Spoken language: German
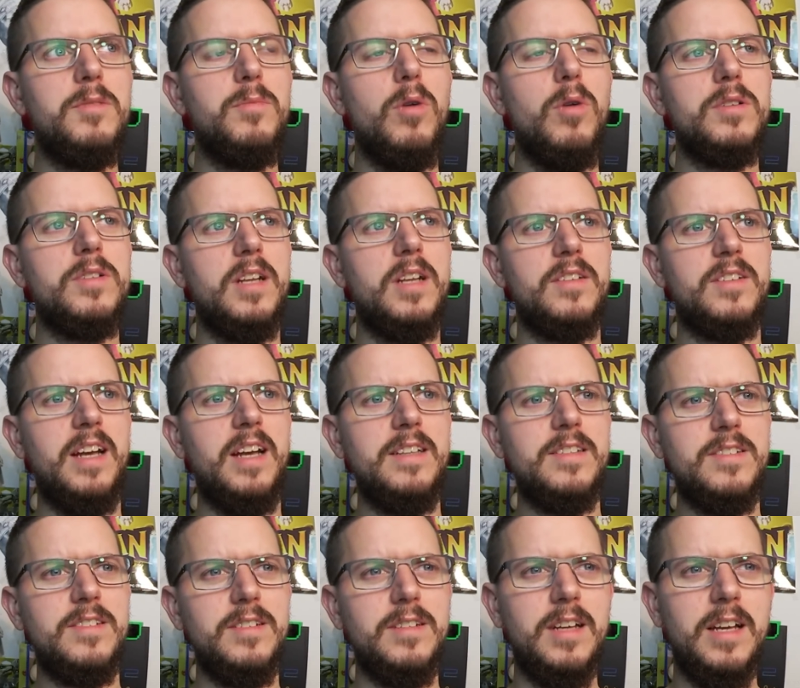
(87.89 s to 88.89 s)
ich mochte das
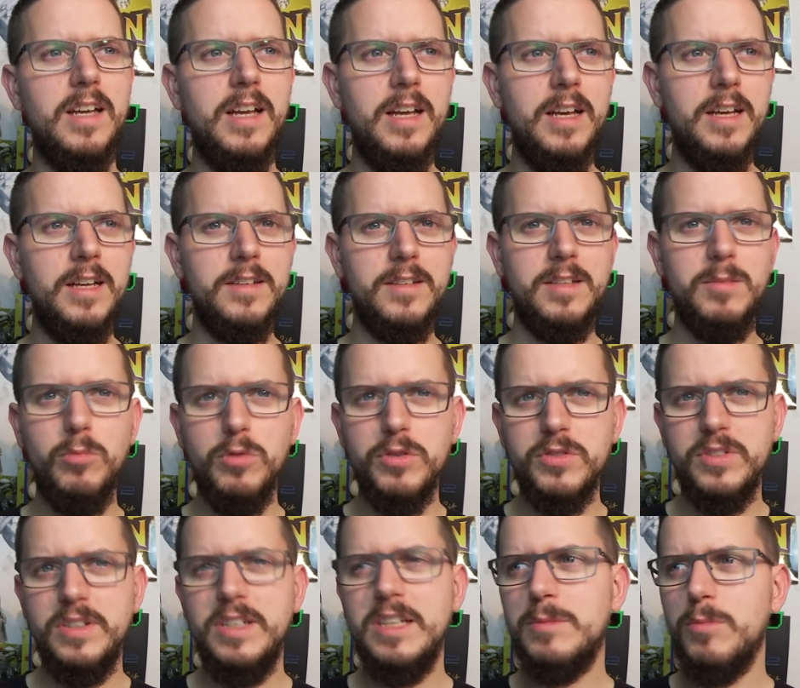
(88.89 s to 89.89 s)
Ganze, die
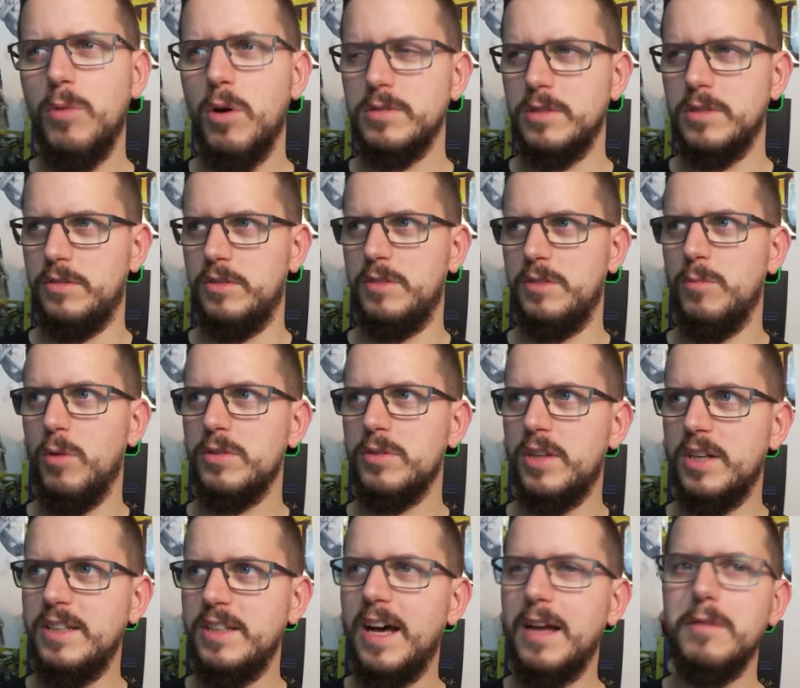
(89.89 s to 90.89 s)
Musik mochte ich, ich
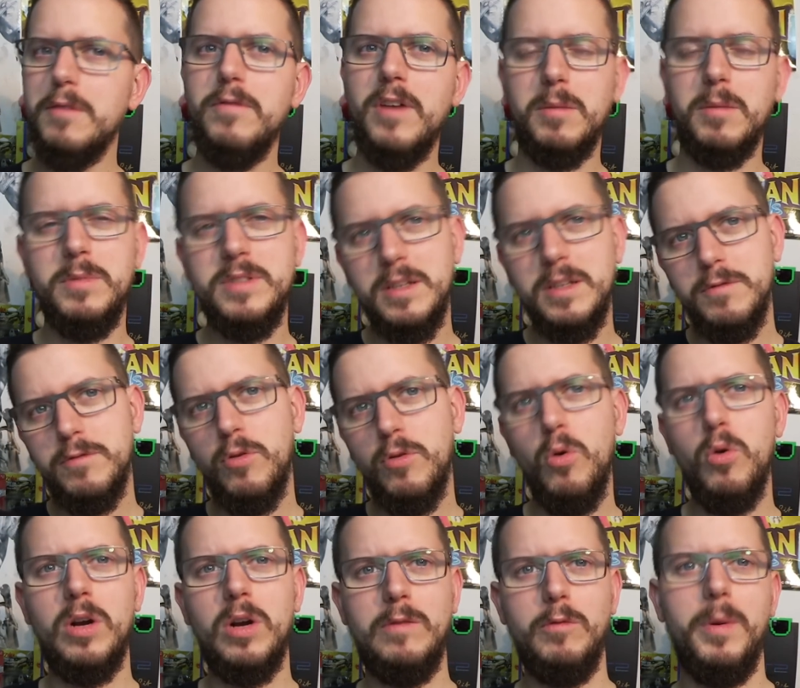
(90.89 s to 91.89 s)
mochte den Anfang mit den
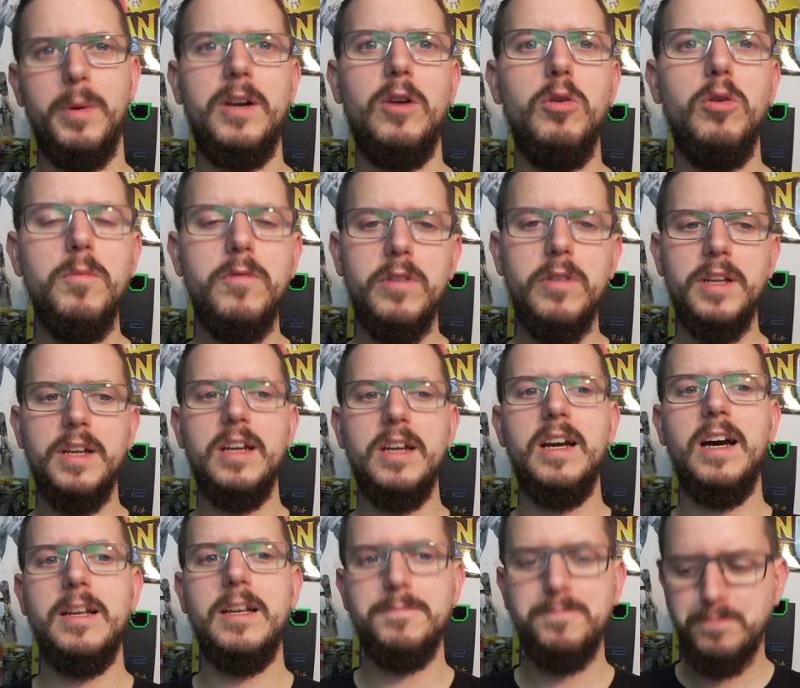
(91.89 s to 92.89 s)
Vögeln, wo man da rumfliegen
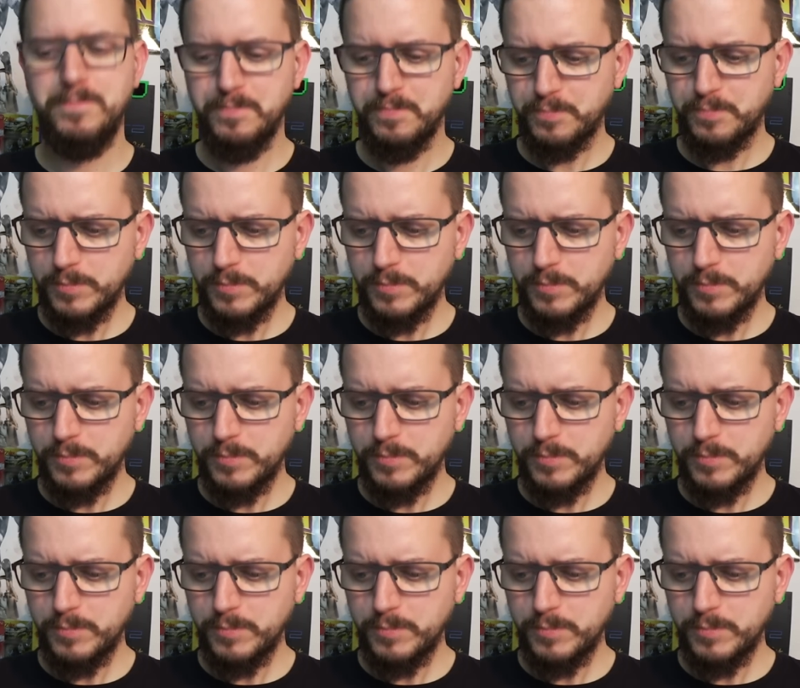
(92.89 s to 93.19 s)
kann.